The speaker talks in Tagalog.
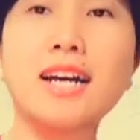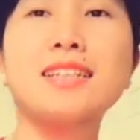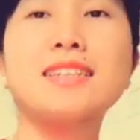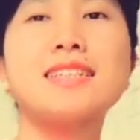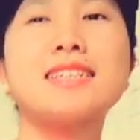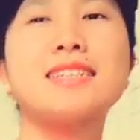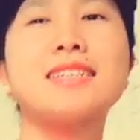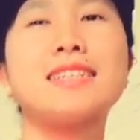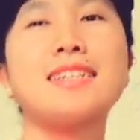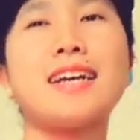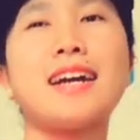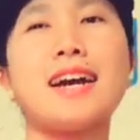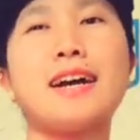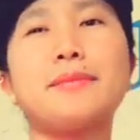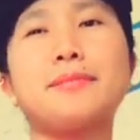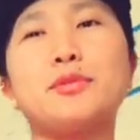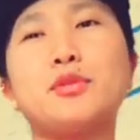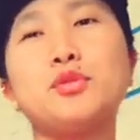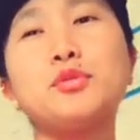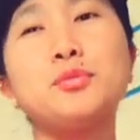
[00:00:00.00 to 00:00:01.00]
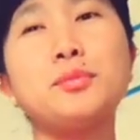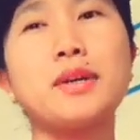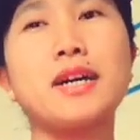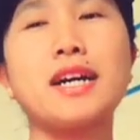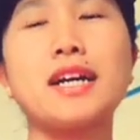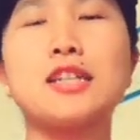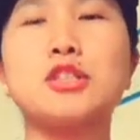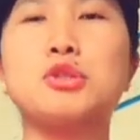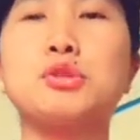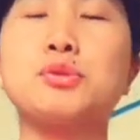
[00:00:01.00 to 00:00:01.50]
ating i-upload
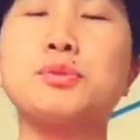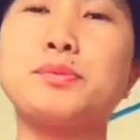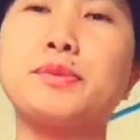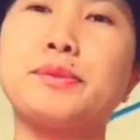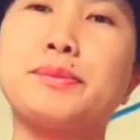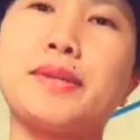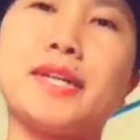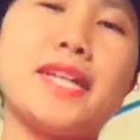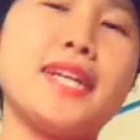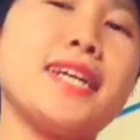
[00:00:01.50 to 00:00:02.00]
mga ka-superman.